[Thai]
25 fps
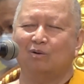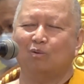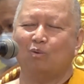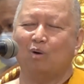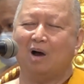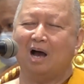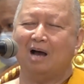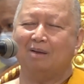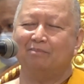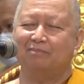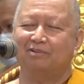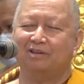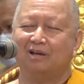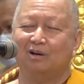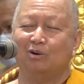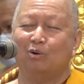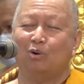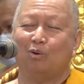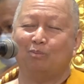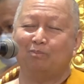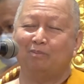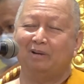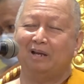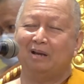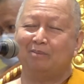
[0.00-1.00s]
ความสง
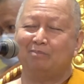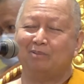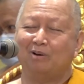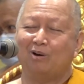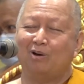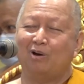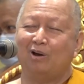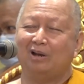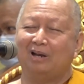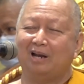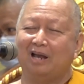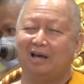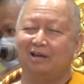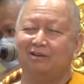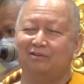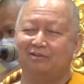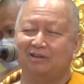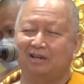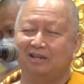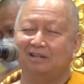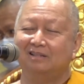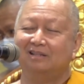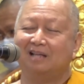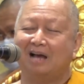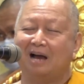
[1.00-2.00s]
บเรียบร้อยและ
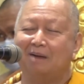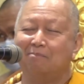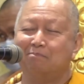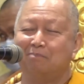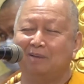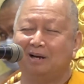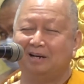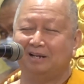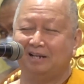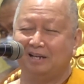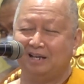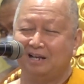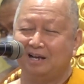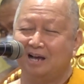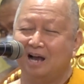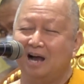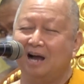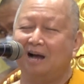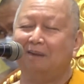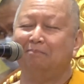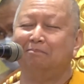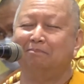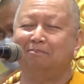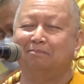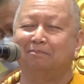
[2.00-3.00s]
ศีลธรรมอันดี
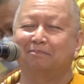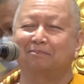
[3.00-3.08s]
งาม